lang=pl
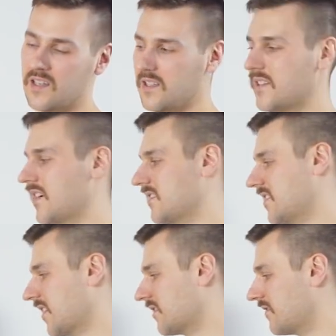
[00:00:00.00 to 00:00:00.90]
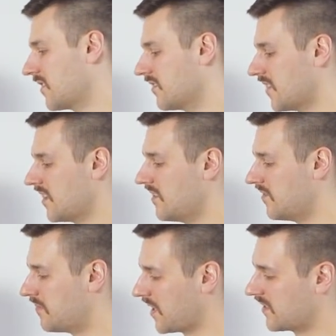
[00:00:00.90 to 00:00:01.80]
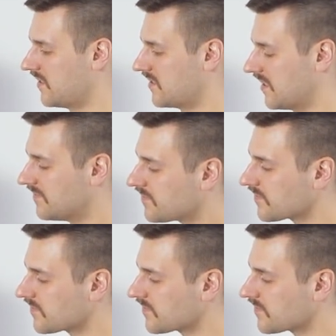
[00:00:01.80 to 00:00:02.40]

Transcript: I teraz jak to wygląda w praktyce?